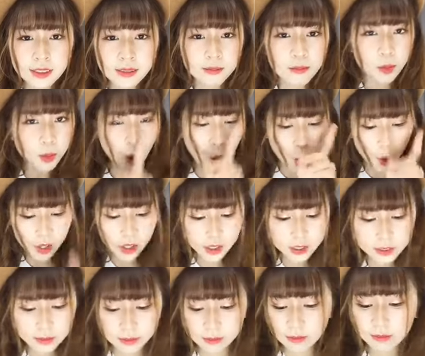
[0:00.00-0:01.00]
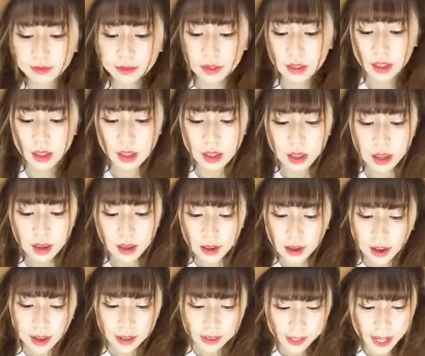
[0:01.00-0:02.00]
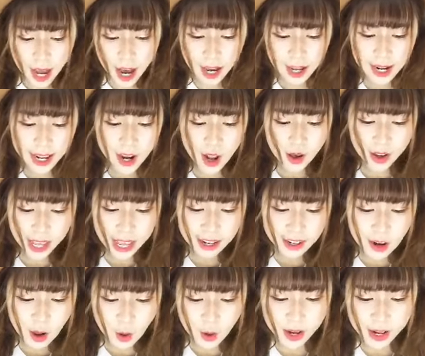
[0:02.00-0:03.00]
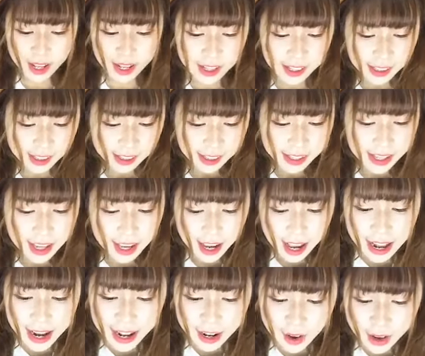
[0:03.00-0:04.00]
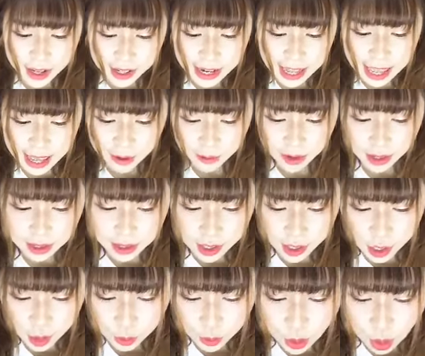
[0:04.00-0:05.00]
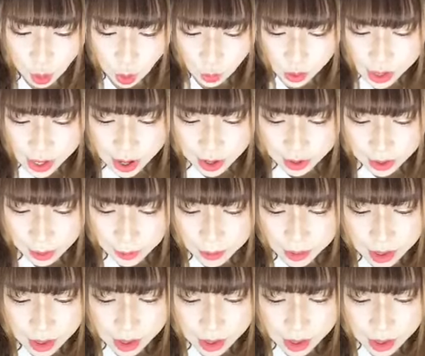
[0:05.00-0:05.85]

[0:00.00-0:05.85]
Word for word: một đôi đợi lấy đôi khác đôi nè anh à, khác đeo phải nhiều đồ quá giờ không